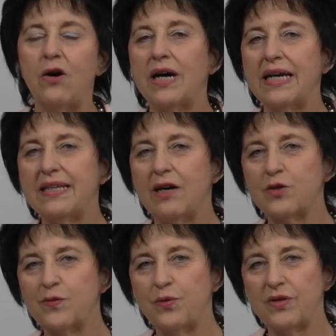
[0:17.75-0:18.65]
auch einen
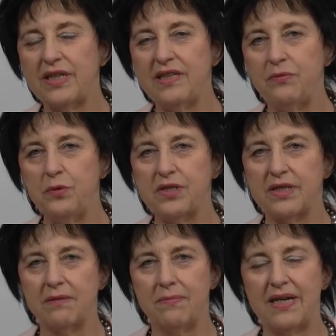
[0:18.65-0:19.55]
Ausflug in die
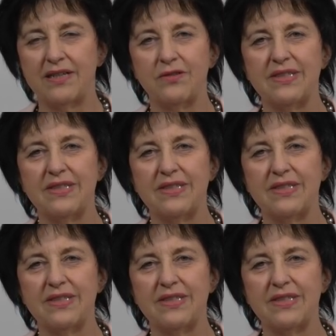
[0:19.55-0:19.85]
Wüste gemacht.